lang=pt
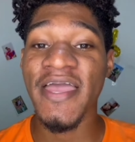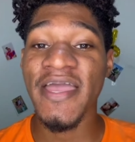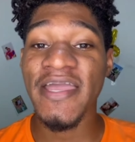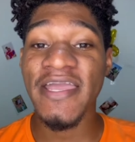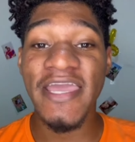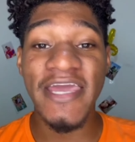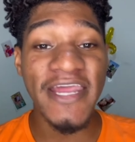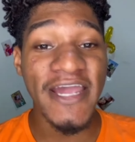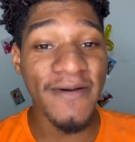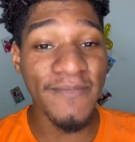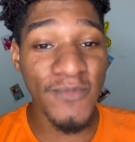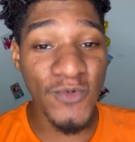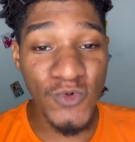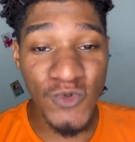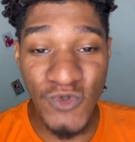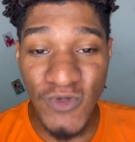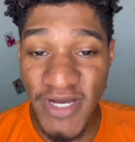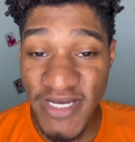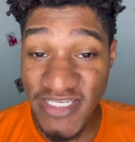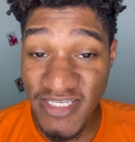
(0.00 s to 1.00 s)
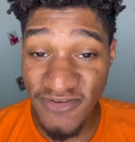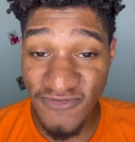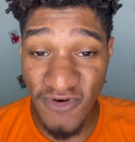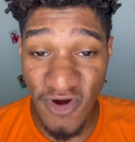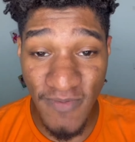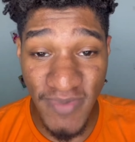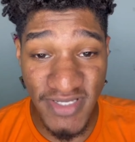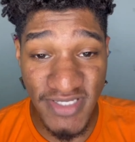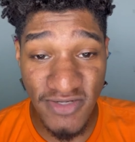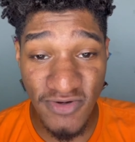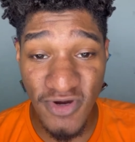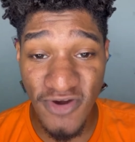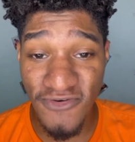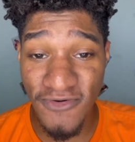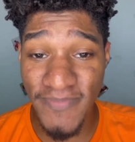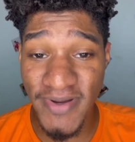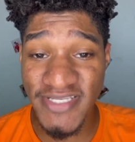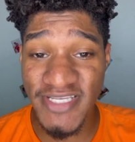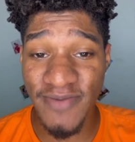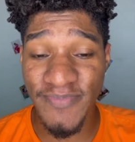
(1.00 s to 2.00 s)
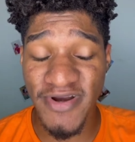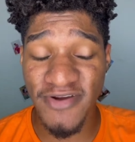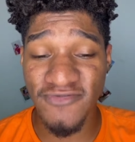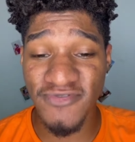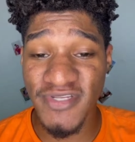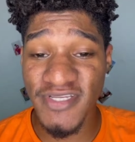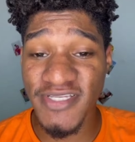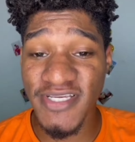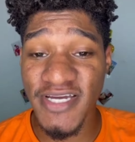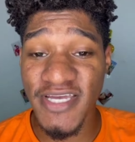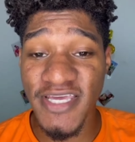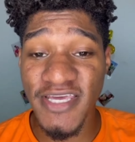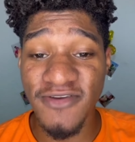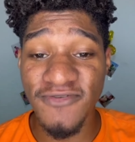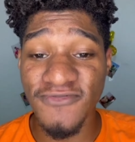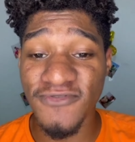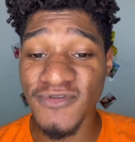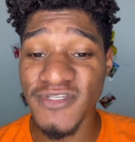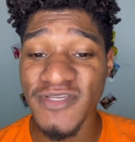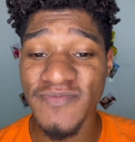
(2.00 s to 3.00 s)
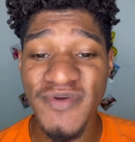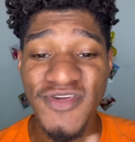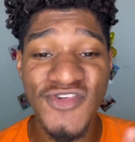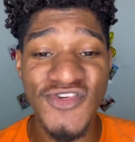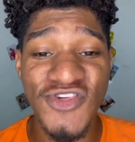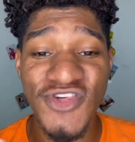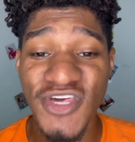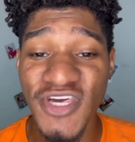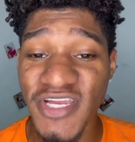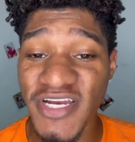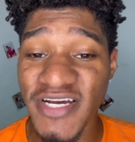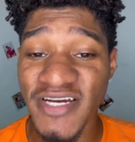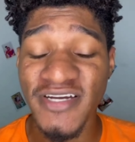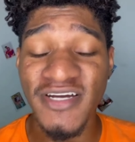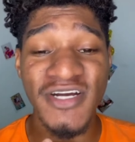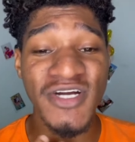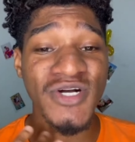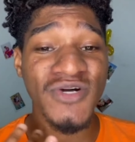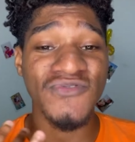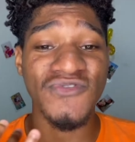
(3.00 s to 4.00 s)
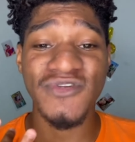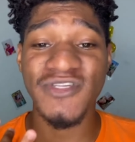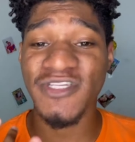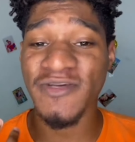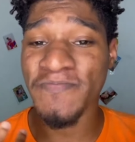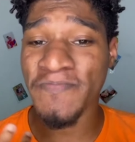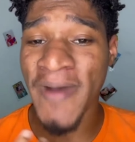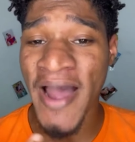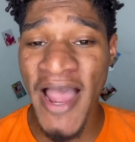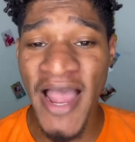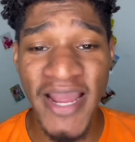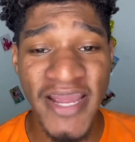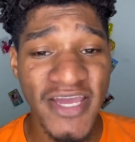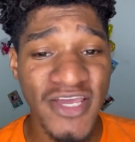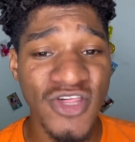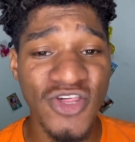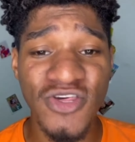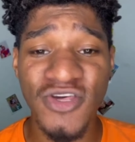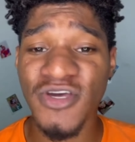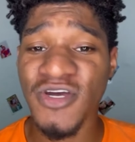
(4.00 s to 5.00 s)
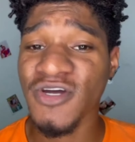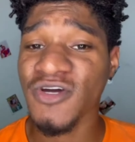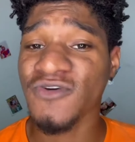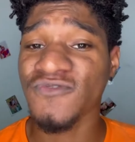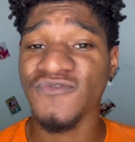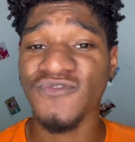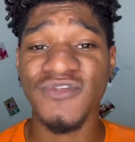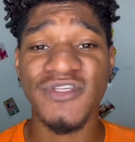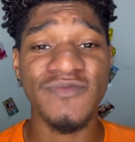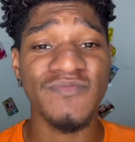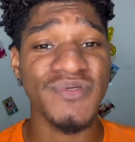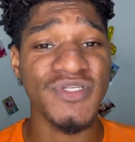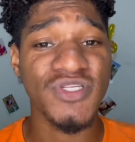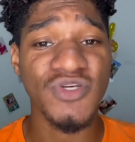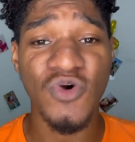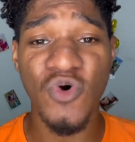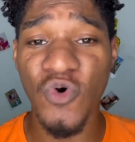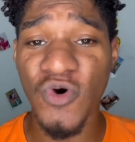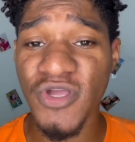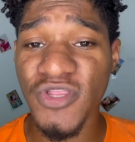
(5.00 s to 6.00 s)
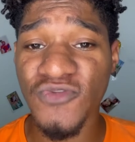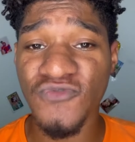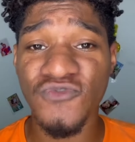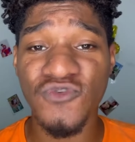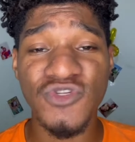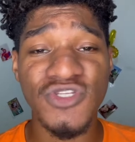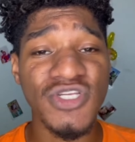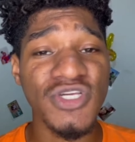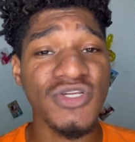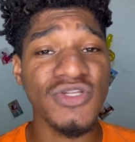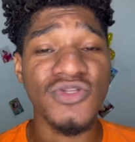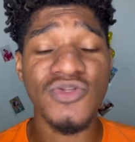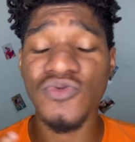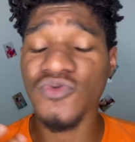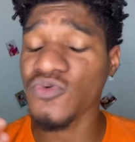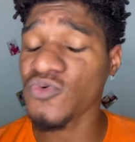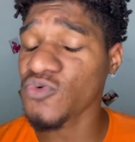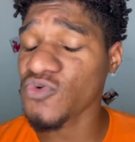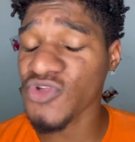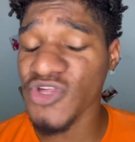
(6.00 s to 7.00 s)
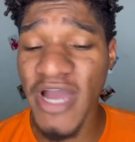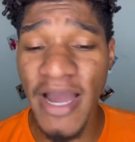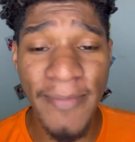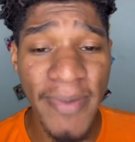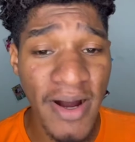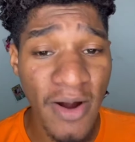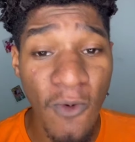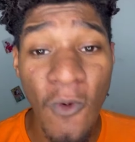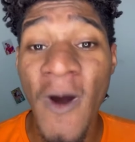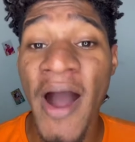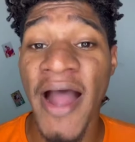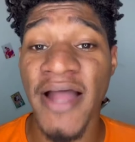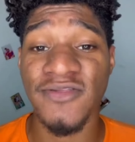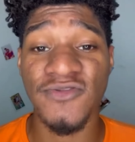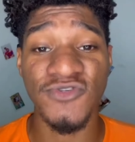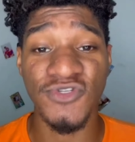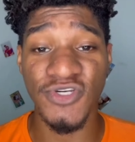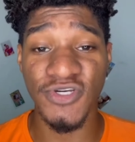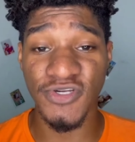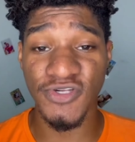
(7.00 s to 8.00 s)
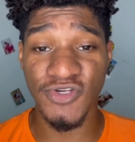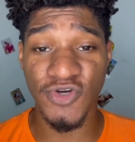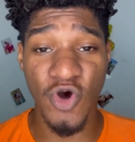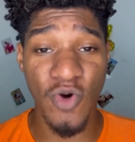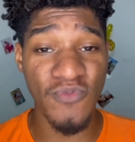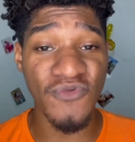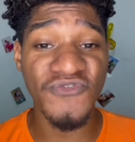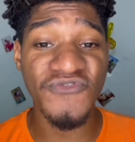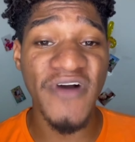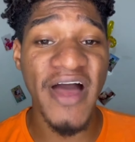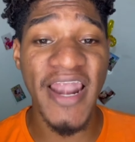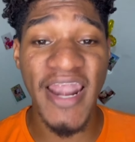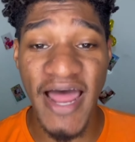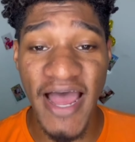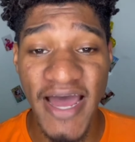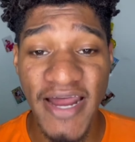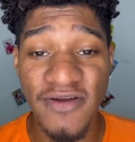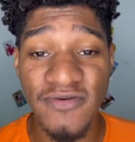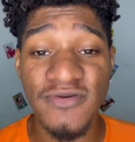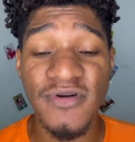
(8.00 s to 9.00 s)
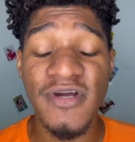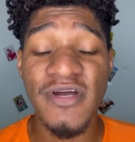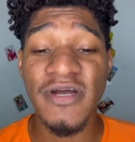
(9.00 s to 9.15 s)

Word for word: Queria muito que essa informação que eu vou passar para vocês aqui fosse mentira, fosse marketing, fosse biscoito, fosse o Diaba 4, gente, como falaram.